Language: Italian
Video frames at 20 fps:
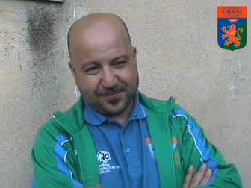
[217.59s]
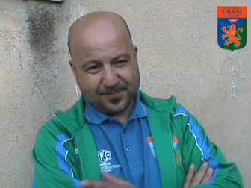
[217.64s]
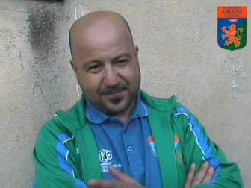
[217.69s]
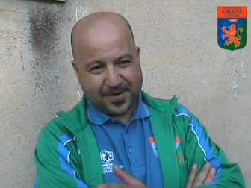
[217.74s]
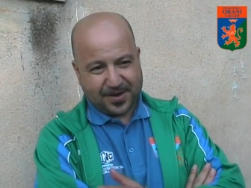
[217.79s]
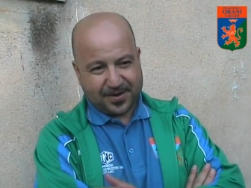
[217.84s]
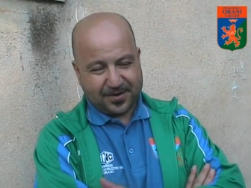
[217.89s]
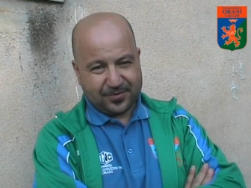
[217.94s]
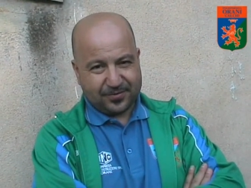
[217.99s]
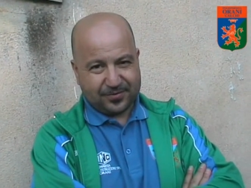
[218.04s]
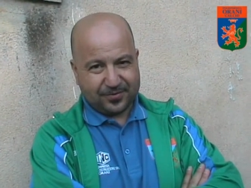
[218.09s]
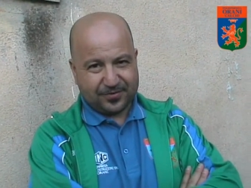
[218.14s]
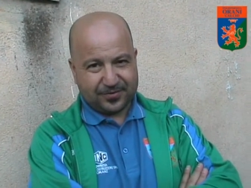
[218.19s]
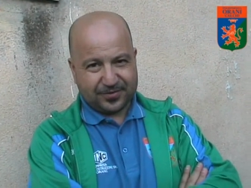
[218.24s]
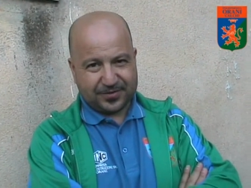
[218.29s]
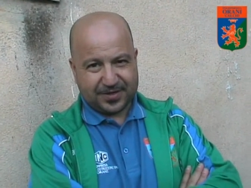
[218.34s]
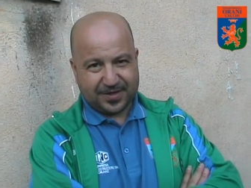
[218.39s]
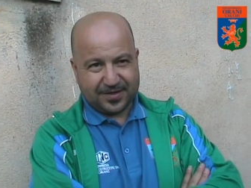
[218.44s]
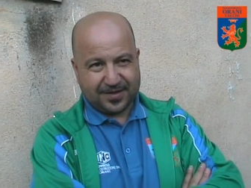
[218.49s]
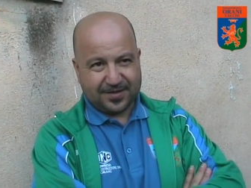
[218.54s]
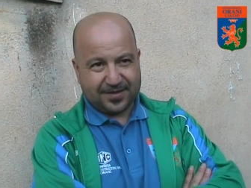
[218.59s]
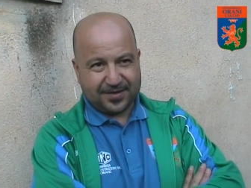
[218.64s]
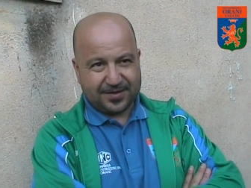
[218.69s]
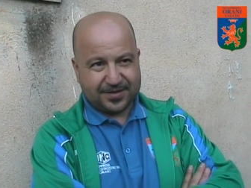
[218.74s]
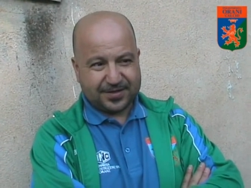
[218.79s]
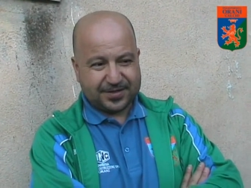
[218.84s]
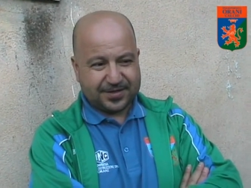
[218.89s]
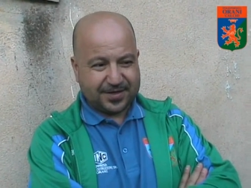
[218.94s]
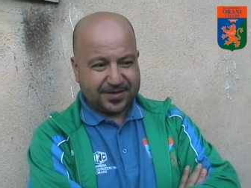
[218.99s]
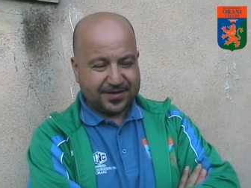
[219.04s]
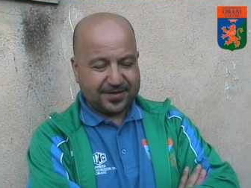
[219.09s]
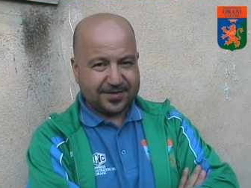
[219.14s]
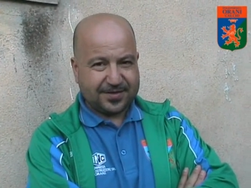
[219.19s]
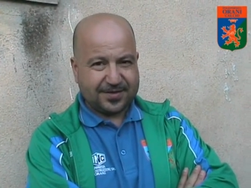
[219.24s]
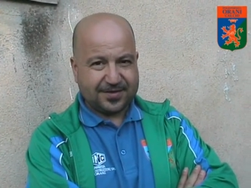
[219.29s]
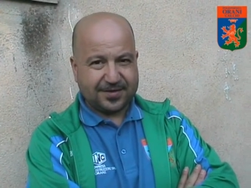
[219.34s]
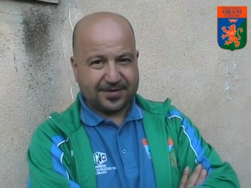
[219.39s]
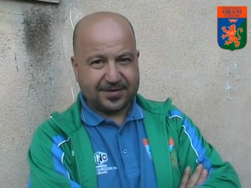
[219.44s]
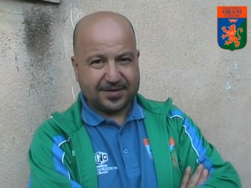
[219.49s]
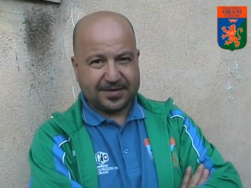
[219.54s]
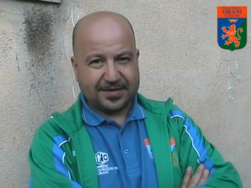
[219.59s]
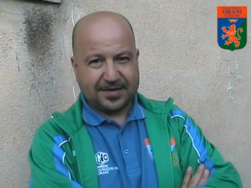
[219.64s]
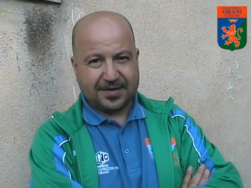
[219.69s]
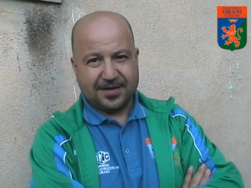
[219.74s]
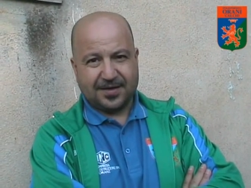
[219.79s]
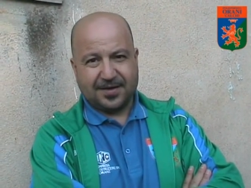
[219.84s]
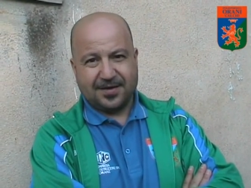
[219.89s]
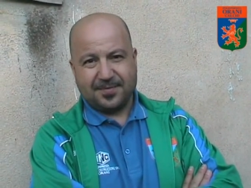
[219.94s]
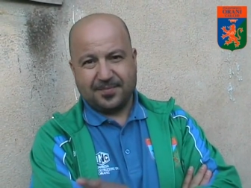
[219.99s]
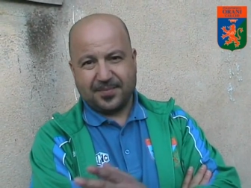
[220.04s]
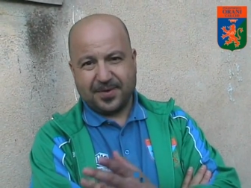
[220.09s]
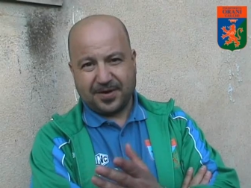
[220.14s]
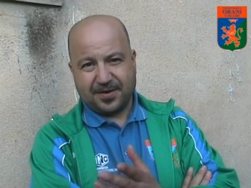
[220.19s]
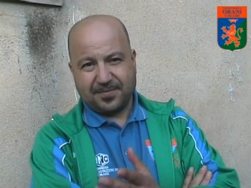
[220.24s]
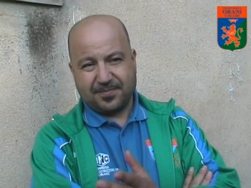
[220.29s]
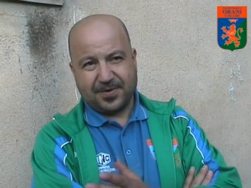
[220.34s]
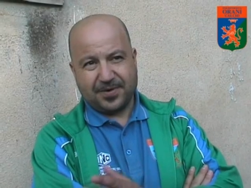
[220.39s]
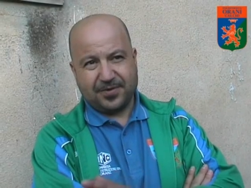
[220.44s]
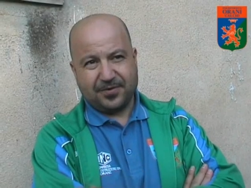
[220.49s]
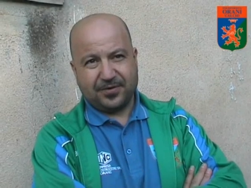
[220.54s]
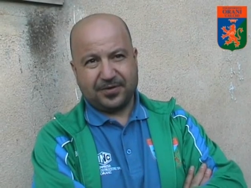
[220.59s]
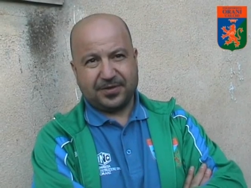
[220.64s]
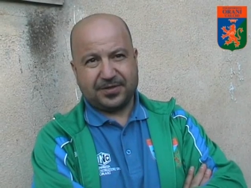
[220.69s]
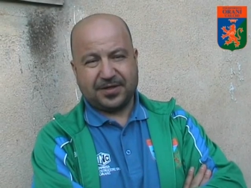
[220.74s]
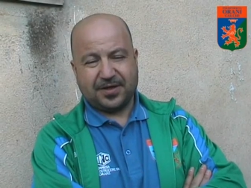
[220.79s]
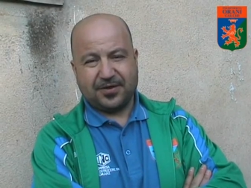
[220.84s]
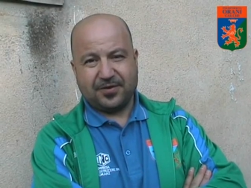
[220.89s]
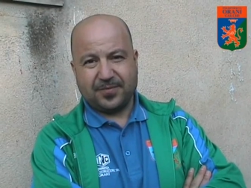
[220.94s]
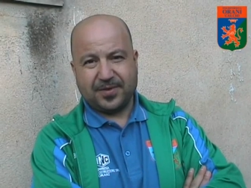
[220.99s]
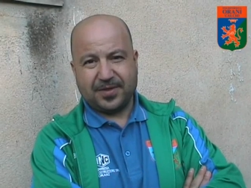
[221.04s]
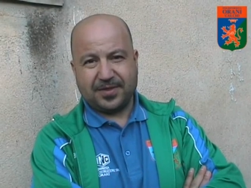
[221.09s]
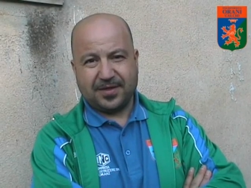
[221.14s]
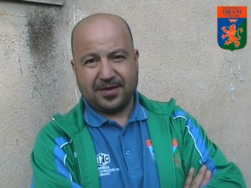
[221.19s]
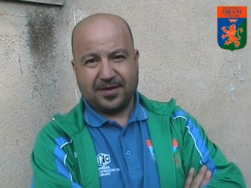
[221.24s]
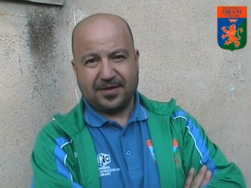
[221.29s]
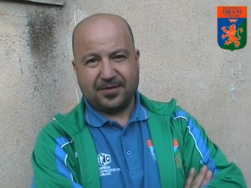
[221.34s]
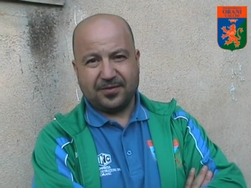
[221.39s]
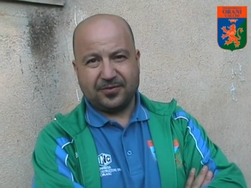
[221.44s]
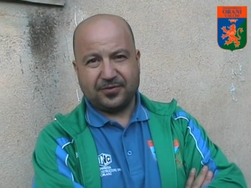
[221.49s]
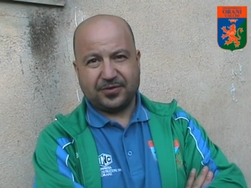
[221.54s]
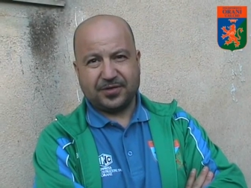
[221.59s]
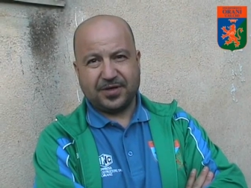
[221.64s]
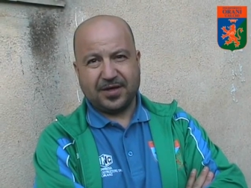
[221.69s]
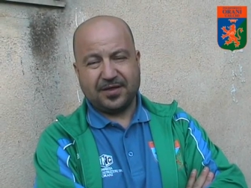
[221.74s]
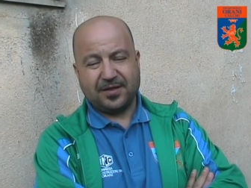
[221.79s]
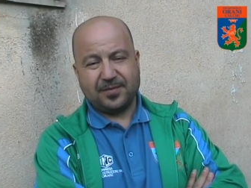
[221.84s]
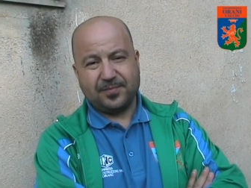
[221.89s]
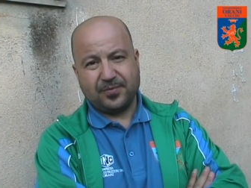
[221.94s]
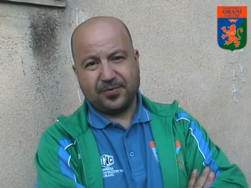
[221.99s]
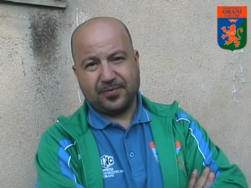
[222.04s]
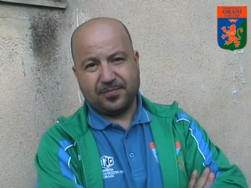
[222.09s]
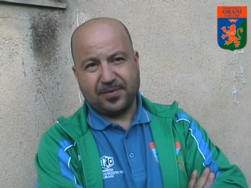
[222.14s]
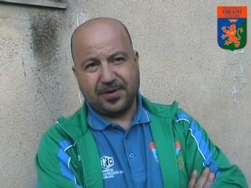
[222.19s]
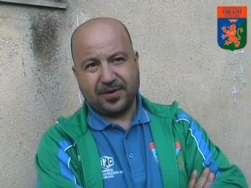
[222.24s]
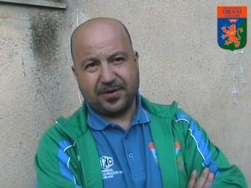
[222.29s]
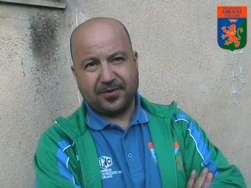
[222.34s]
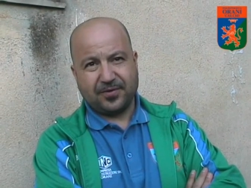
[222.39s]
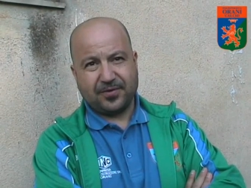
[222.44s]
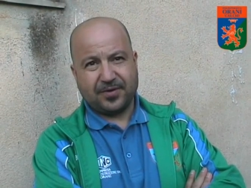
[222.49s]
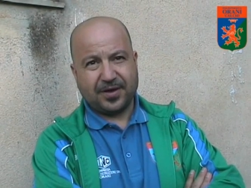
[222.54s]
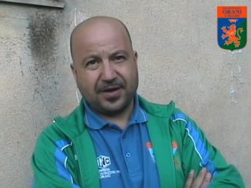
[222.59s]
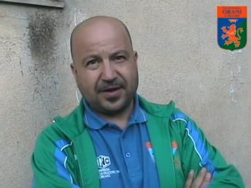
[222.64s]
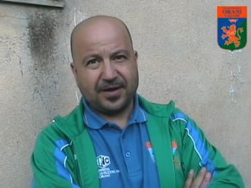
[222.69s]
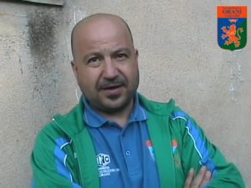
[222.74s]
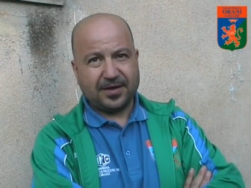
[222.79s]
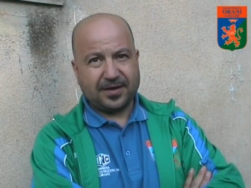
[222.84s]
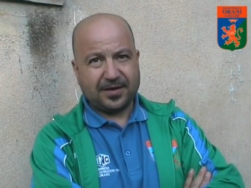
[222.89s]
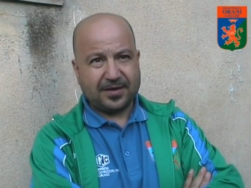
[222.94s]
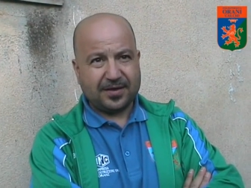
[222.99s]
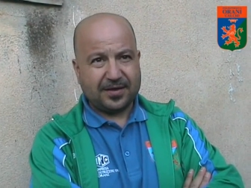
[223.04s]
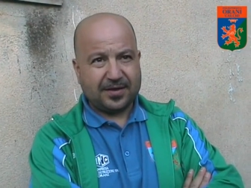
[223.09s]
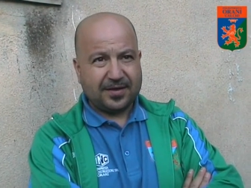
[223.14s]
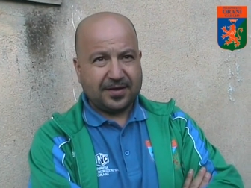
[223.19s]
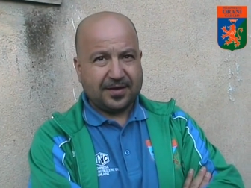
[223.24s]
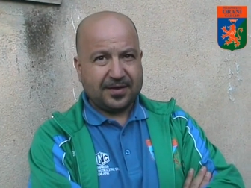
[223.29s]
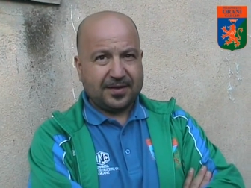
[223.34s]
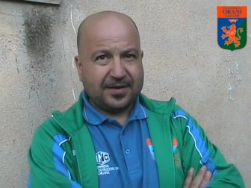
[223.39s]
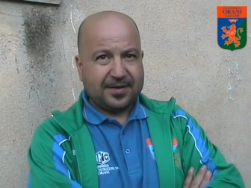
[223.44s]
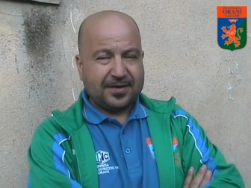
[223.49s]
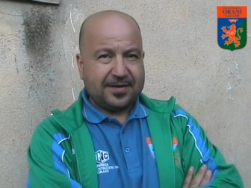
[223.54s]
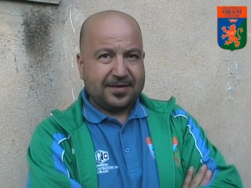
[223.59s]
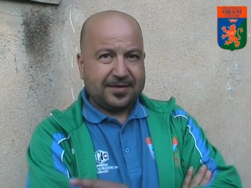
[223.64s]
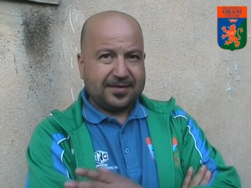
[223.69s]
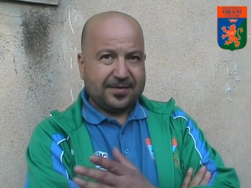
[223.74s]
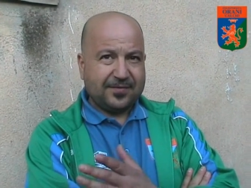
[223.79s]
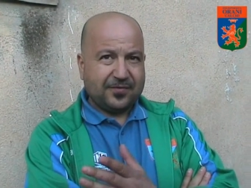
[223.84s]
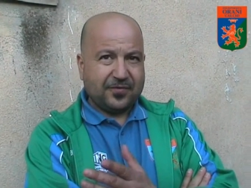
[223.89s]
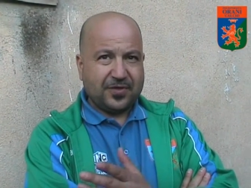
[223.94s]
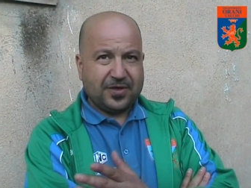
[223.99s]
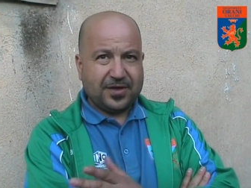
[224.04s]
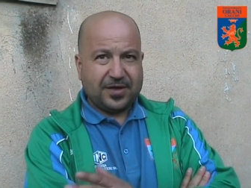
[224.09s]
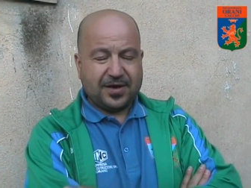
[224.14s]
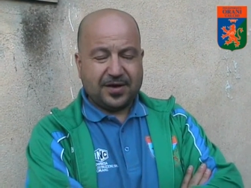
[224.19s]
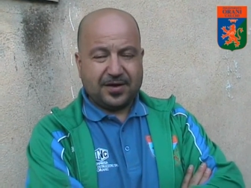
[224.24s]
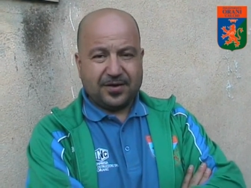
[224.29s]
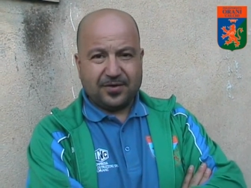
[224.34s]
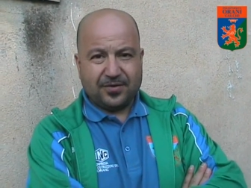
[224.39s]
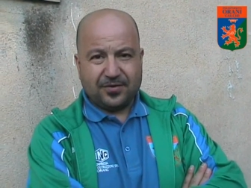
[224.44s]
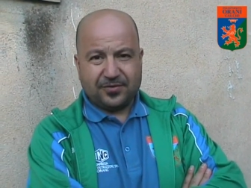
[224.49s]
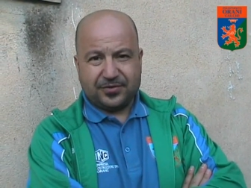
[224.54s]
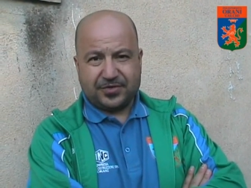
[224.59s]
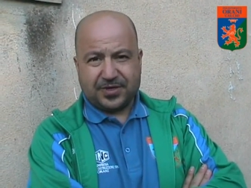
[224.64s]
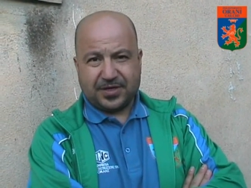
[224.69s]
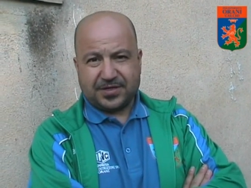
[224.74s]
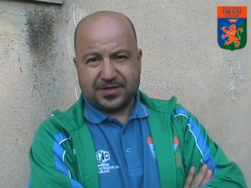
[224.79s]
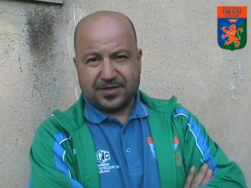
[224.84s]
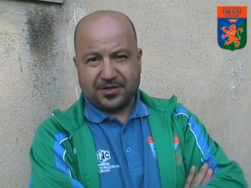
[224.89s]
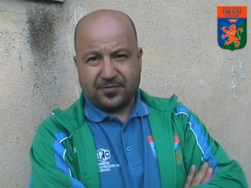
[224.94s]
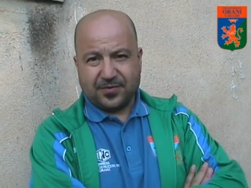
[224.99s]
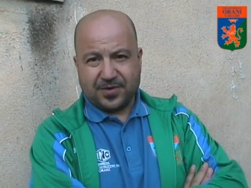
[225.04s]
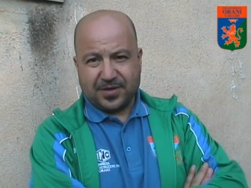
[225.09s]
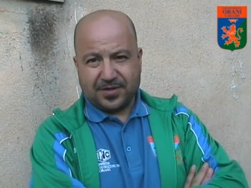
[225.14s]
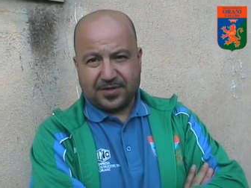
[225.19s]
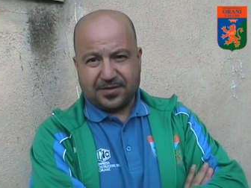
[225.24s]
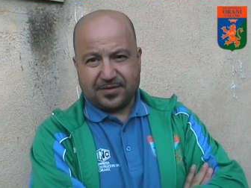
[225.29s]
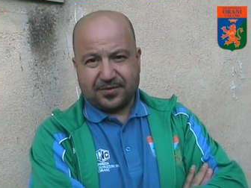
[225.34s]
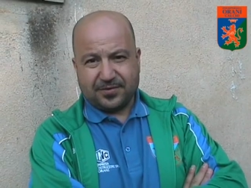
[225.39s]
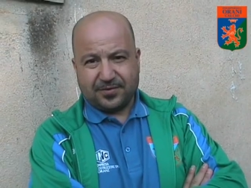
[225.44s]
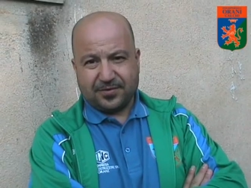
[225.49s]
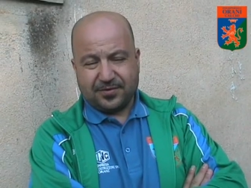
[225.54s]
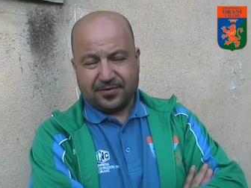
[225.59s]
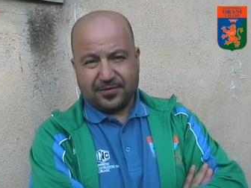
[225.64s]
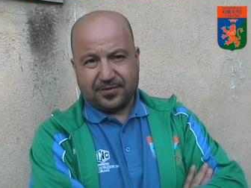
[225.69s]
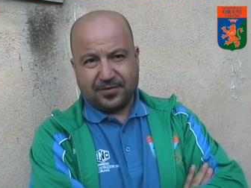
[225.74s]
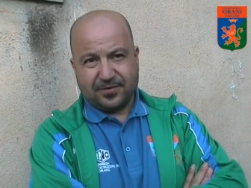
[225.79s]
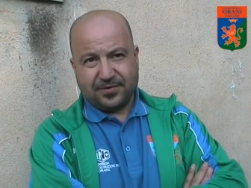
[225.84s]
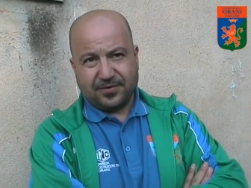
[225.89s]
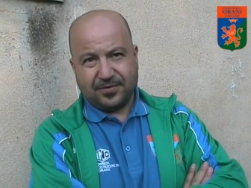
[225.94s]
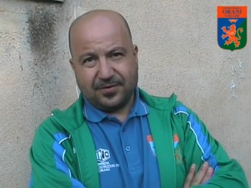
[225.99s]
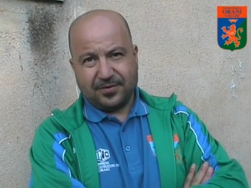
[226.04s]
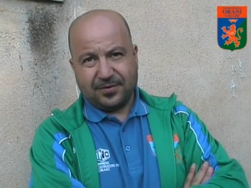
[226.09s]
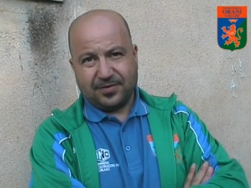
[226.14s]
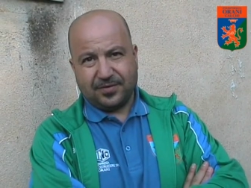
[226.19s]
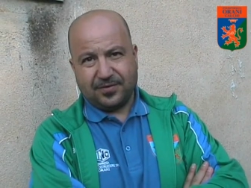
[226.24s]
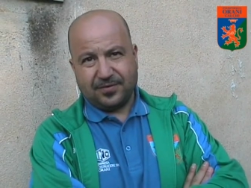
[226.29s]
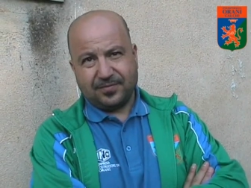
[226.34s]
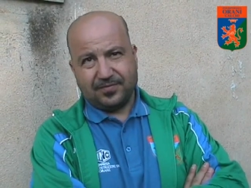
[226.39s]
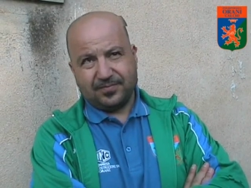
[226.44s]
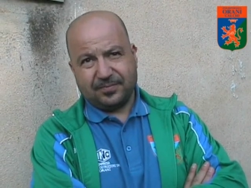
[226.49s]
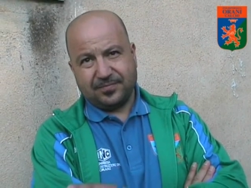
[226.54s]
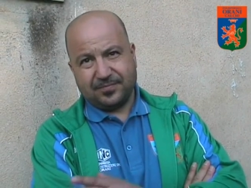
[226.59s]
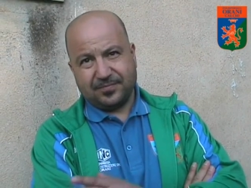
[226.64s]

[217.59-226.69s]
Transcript: io parlo sia dei dirigenti per l'impegno che ci stanno mettendo, sia del pubblico che devo dire, non ci ha seguito